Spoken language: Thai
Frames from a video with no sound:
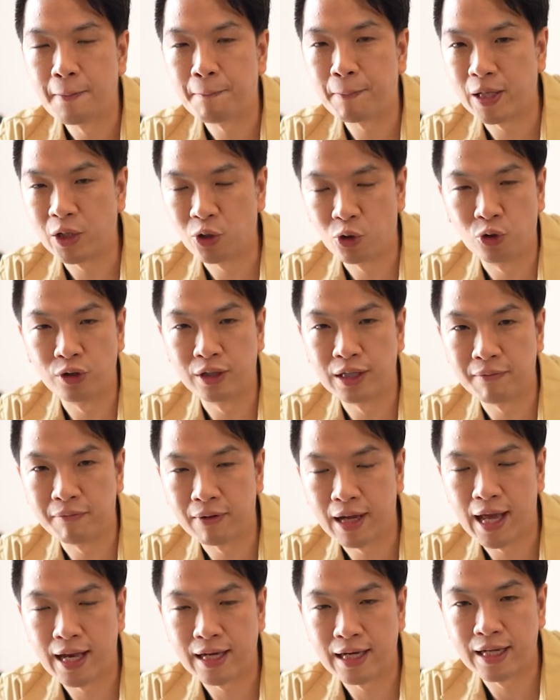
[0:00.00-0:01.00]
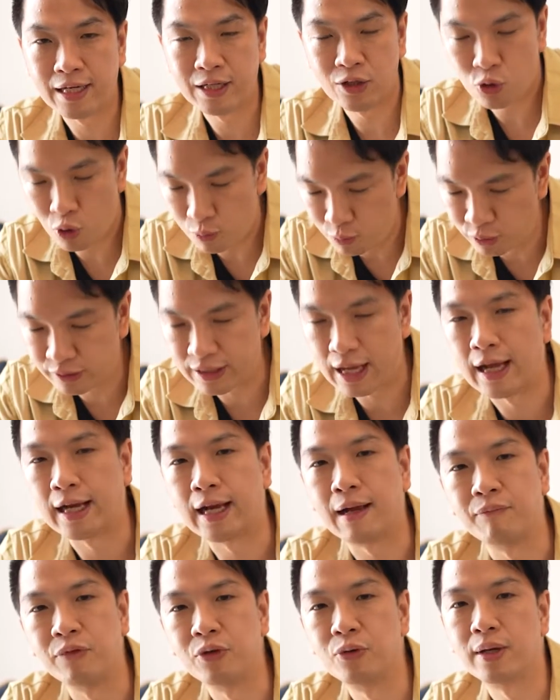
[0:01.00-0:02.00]
เป็นคนทำงานในนิคมอุตสาห
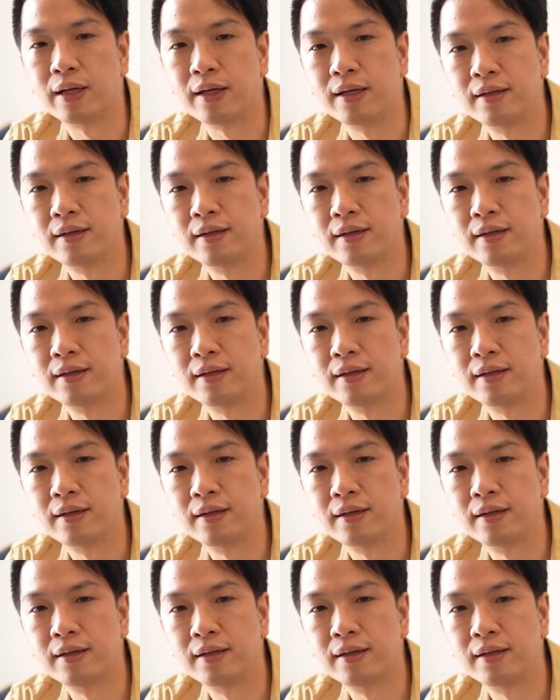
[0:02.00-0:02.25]
กรรมด้วย